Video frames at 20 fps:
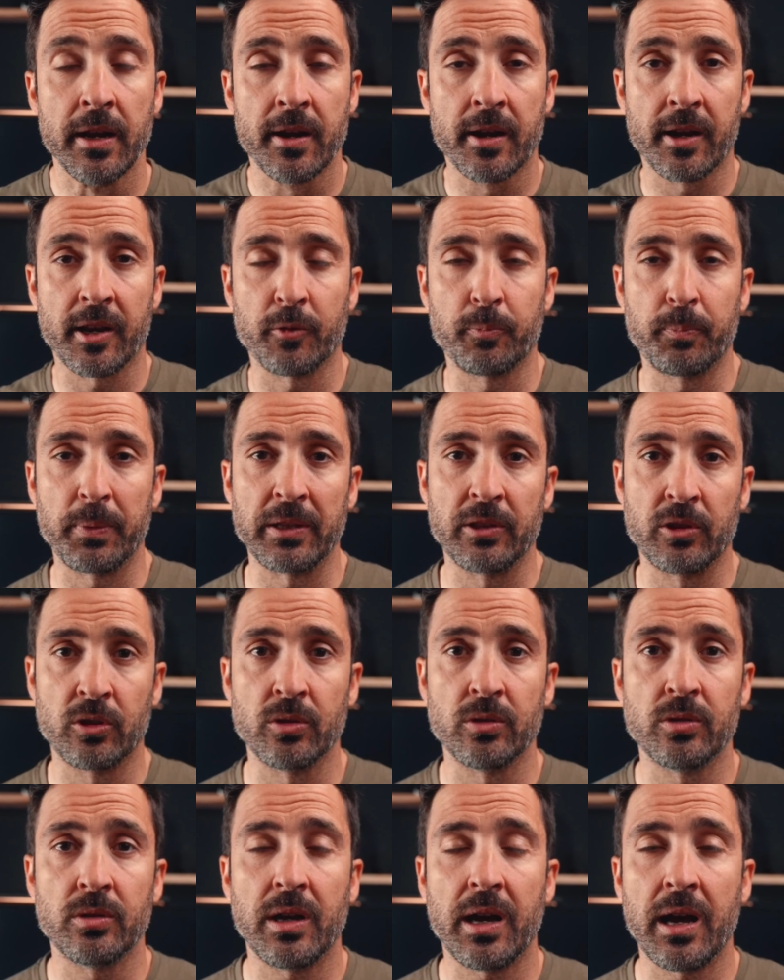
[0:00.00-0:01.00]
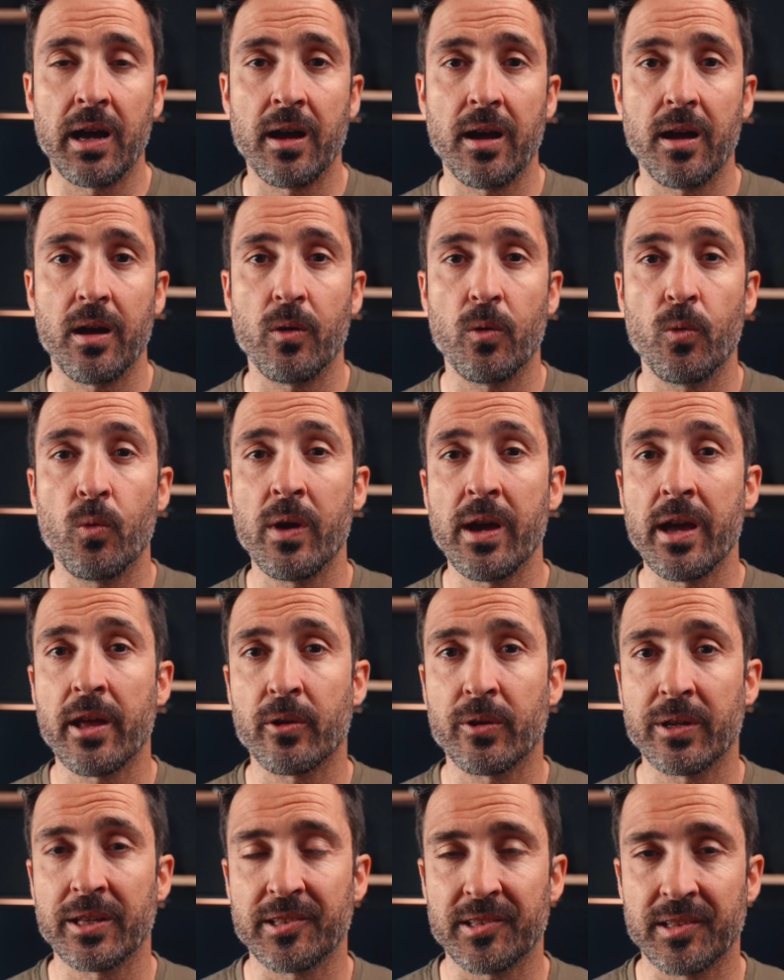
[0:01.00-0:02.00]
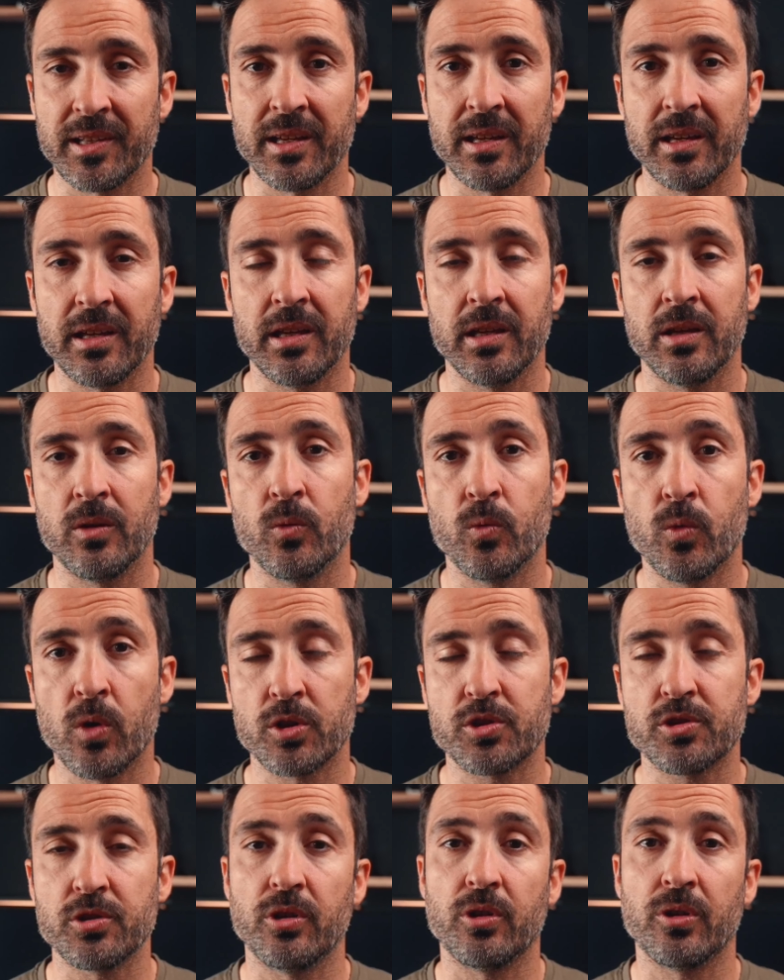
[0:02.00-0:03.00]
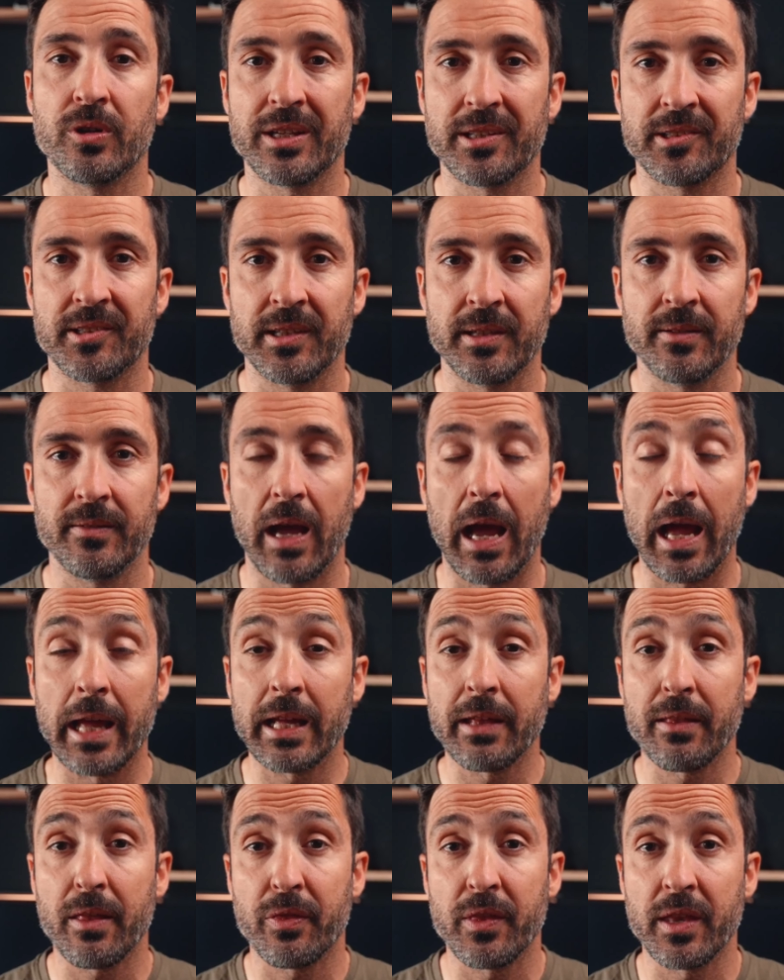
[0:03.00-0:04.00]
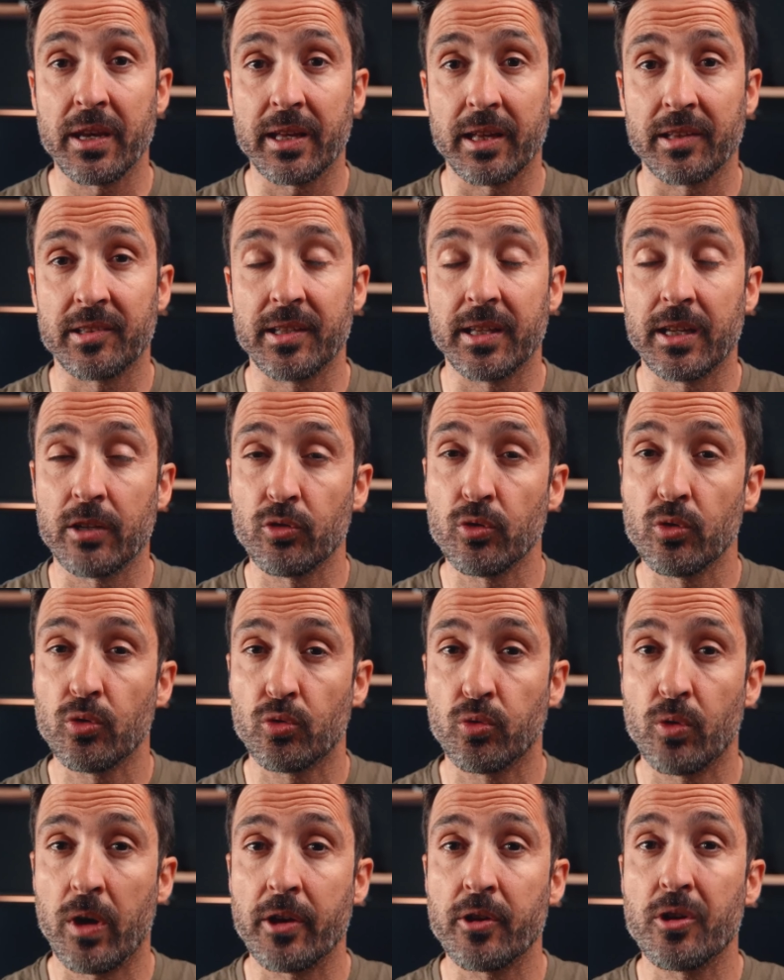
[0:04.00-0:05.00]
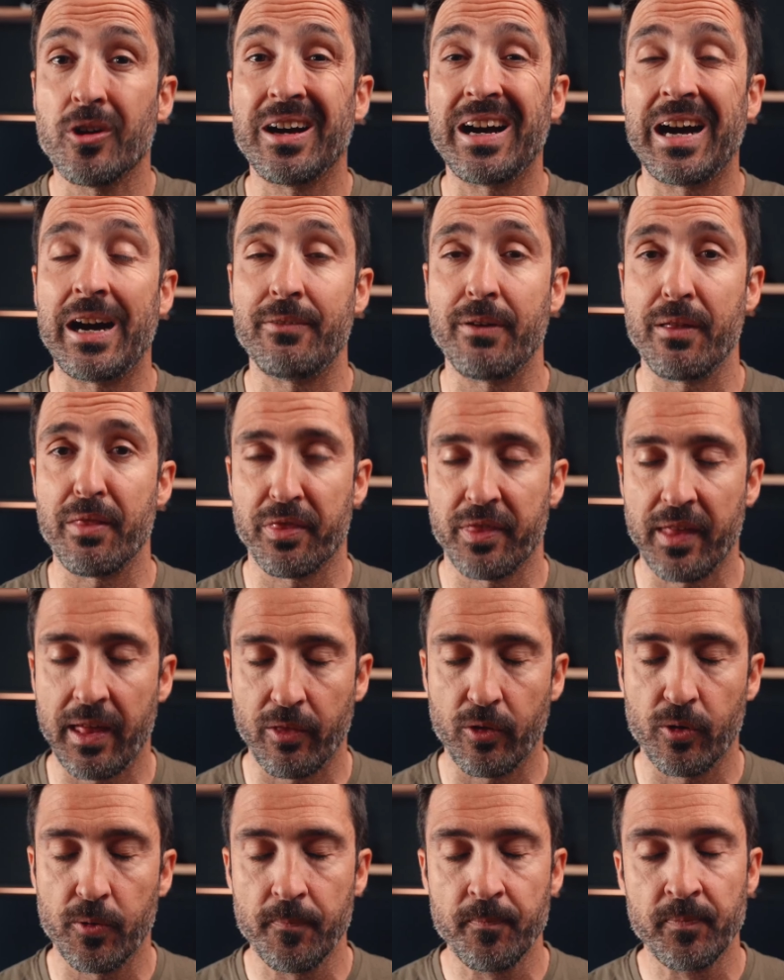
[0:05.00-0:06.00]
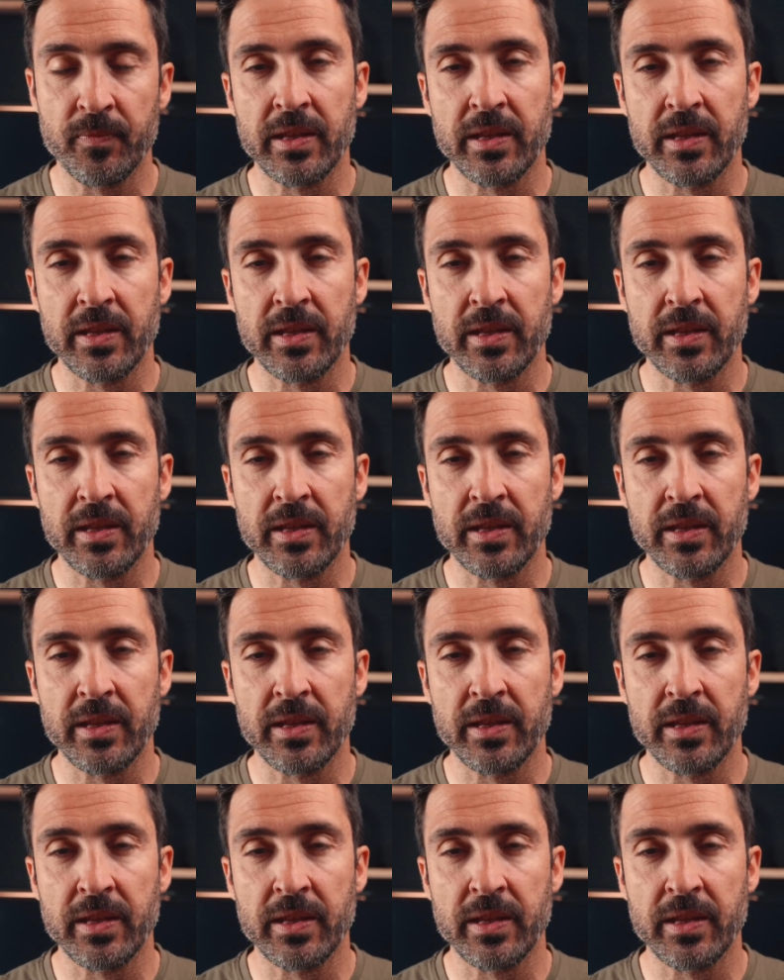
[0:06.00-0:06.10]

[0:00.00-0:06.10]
Respecto a Wear OS y Watch OS, hay que decir que si eres un usuario avanzado,